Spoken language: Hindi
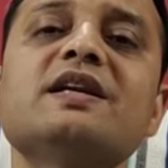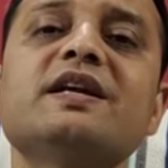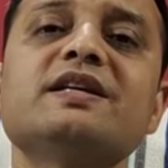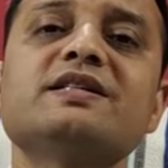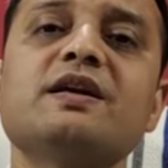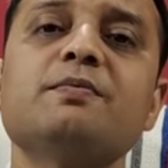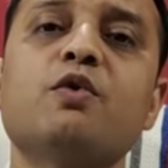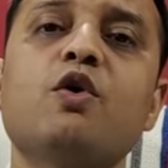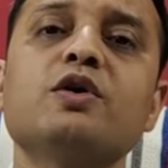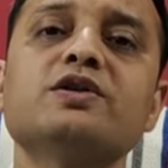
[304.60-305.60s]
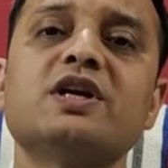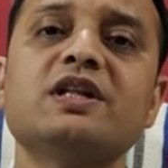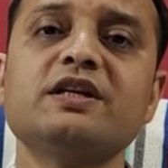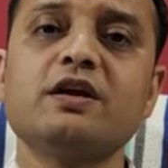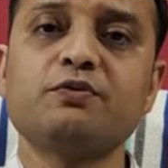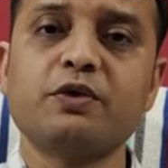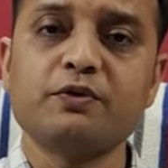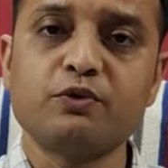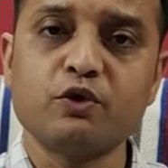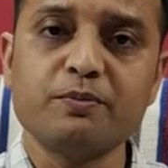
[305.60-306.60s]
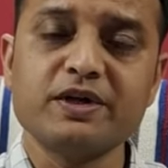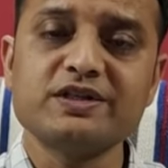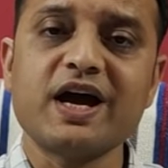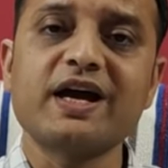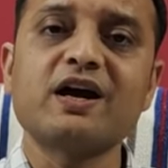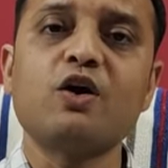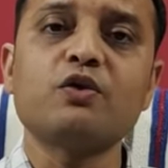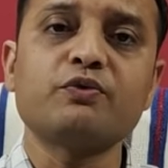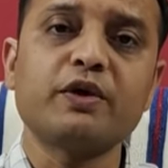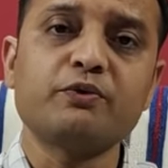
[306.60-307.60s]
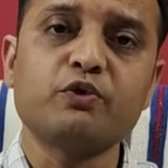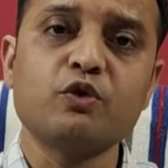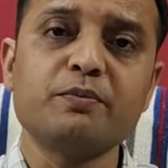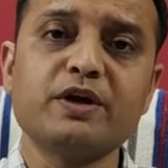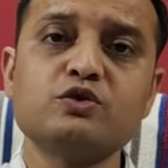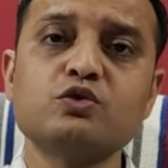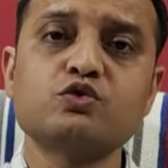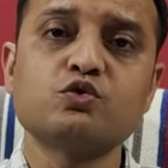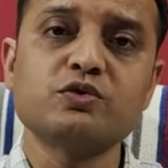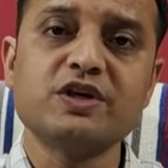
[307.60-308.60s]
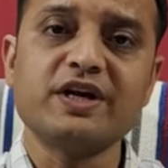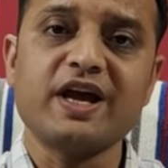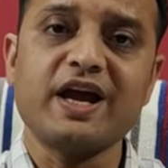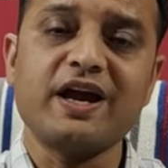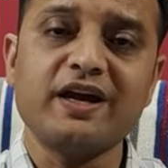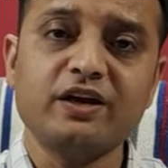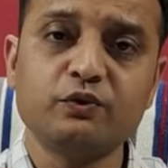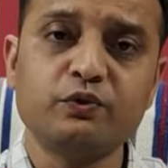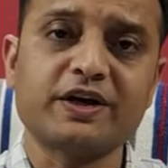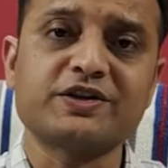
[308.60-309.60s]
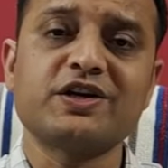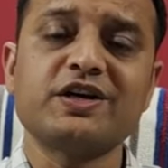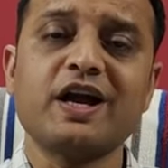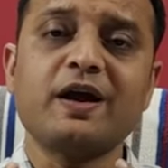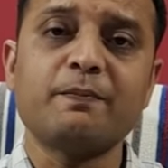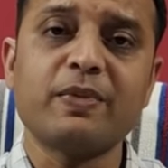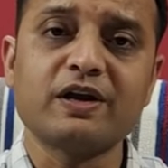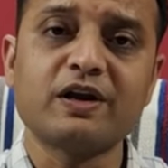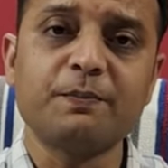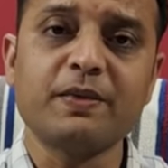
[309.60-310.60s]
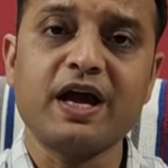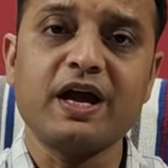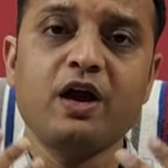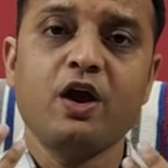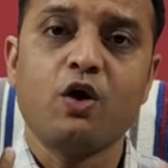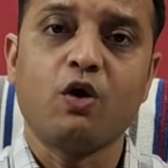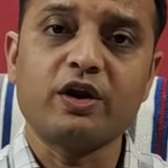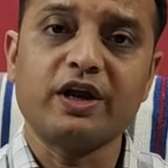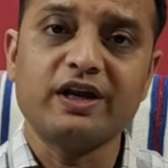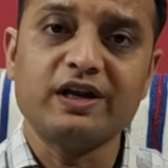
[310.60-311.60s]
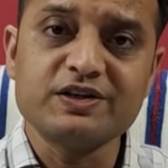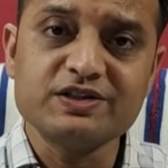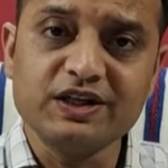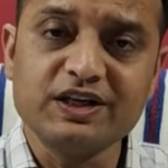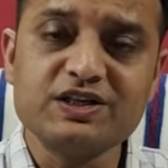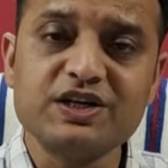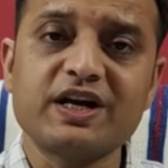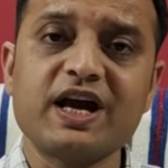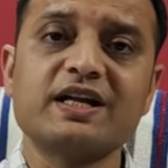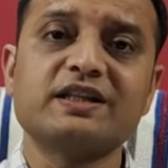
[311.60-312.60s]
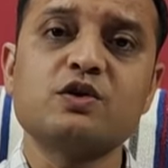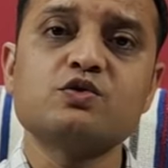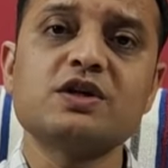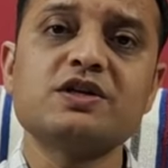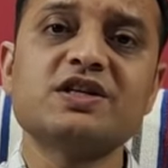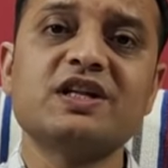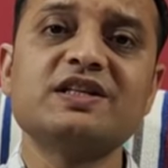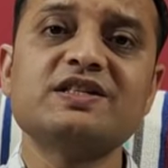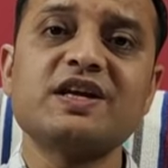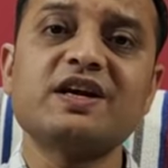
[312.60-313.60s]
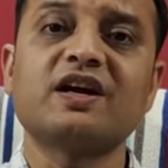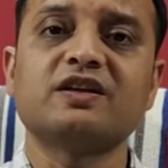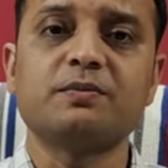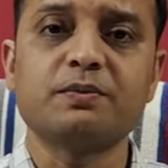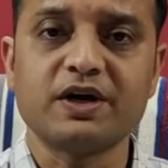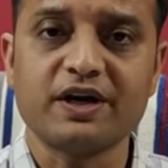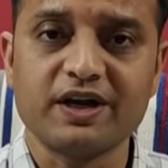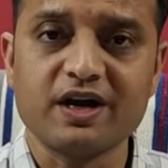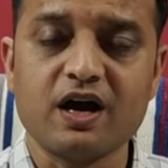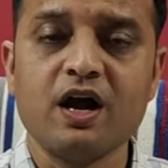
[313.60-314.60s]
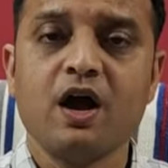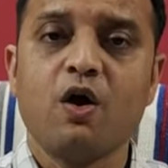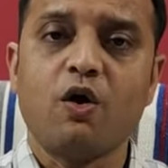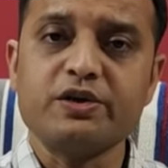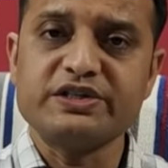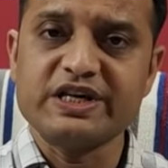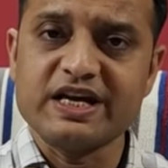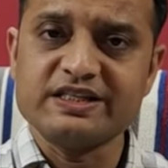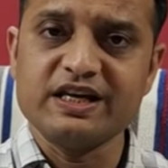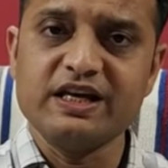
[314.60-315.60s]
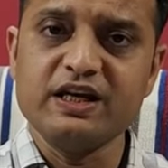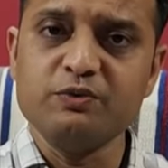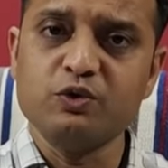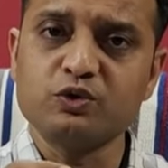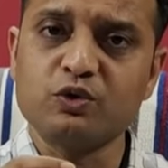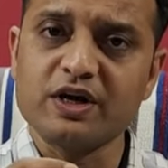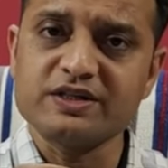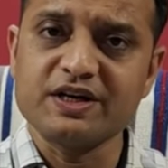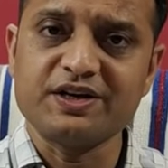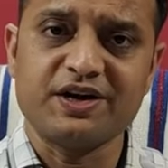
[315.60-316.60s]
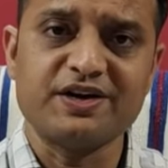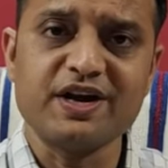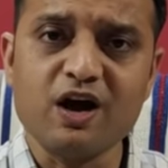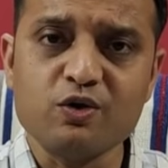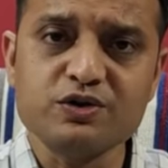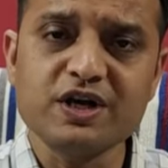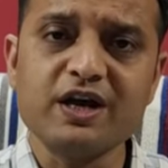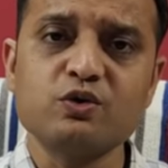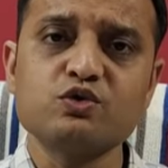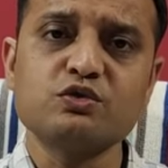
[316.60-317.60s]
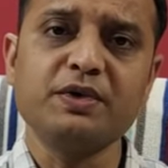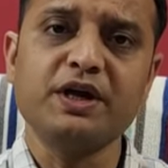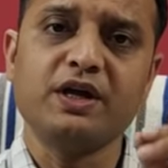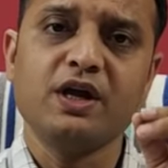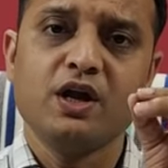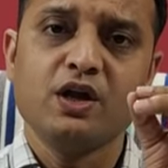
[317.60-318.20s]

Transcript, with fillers: लेने से बहुत जल्द ये फेफड़ों में जाएगा और फेफड़ों में जो सूजन है इन्फेक्शन है बलगम है और एलर्जी की शिकायत है उसे जल्दी से ख़त्म करेगा और जैसे ही वो थोड़ा सा ठंडा हो जाए उसमें